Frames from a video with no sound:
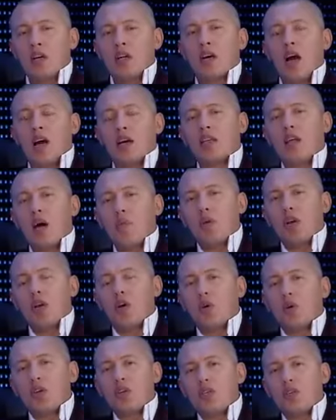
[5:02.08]
Когда
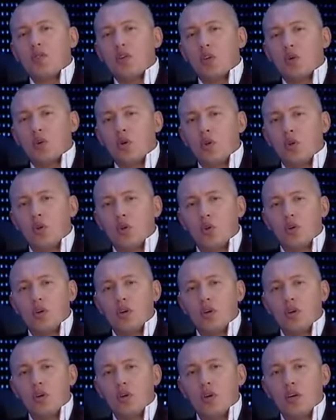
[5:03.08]
приходит Святой
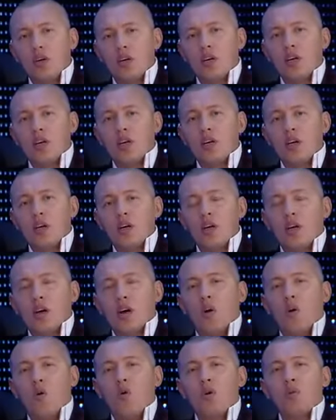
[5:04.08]
Дух,
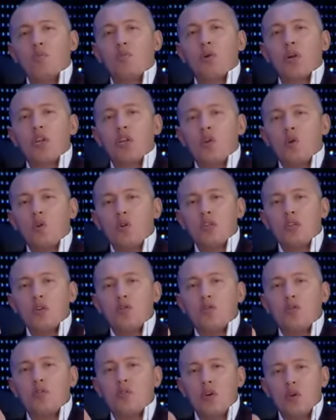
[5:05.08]
Он
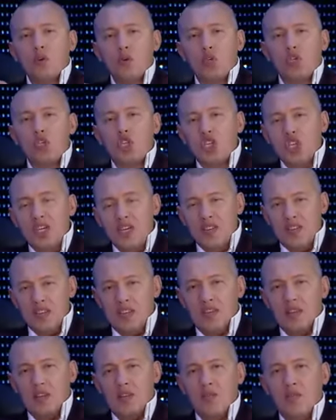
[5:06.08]
приносит в твою
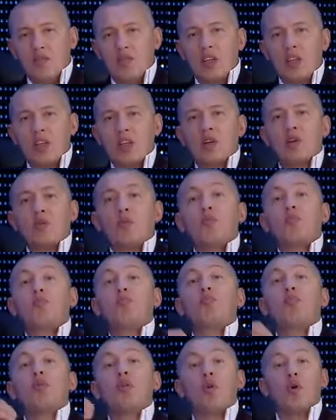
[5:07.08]
жизнь
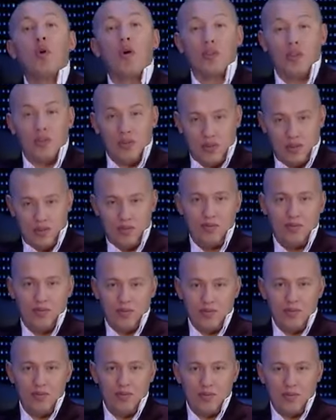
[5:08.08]
плод.
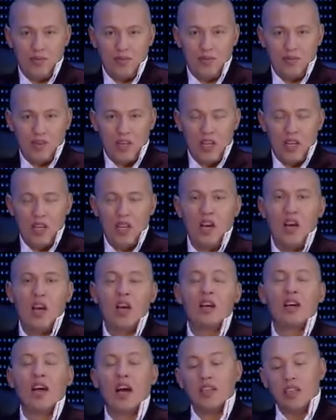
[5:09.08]

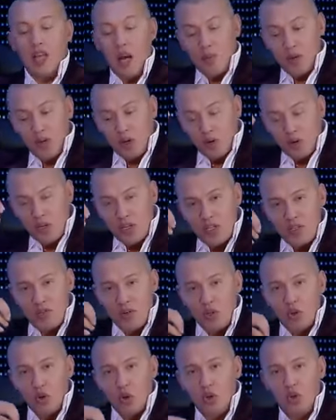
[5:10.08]
Когда приходит
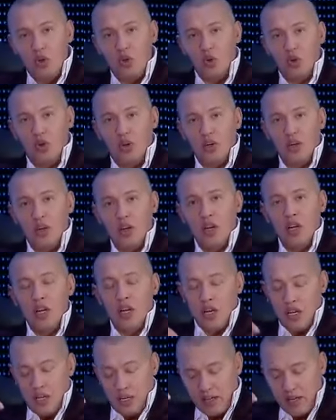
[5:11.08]
Святой Дух
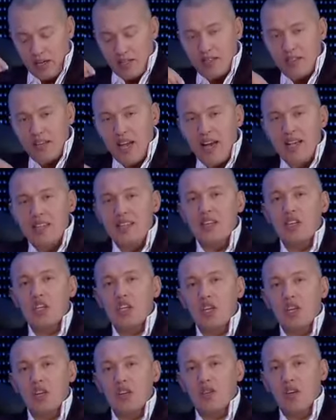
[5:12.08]
и касается
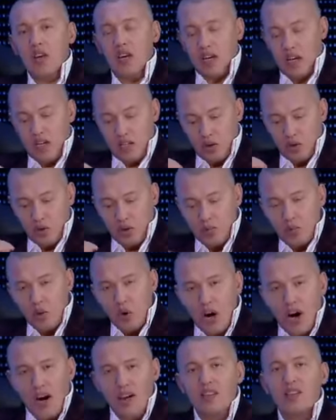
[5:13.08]
человека, и дает
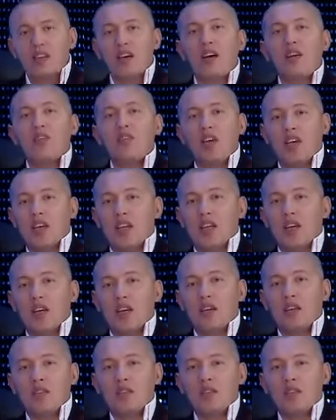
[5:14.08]
ему откровение,